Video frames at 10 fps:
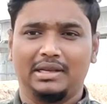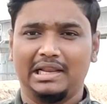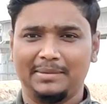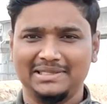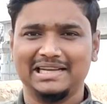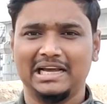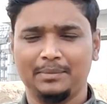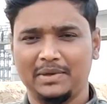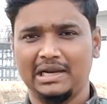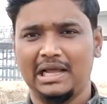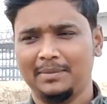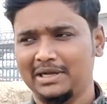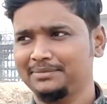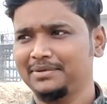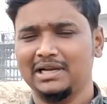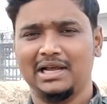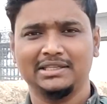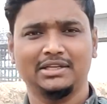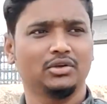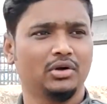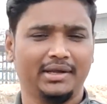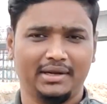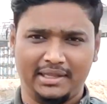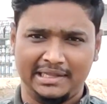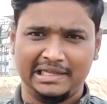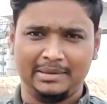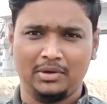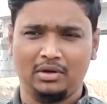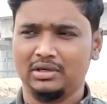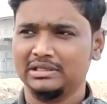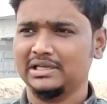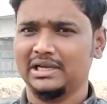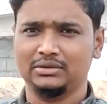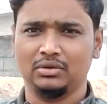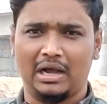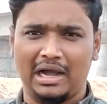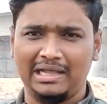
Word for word: नमस्कार प्रणाम आज फिर हाजिर हियो एक नयका ब्लॉग के साथ तो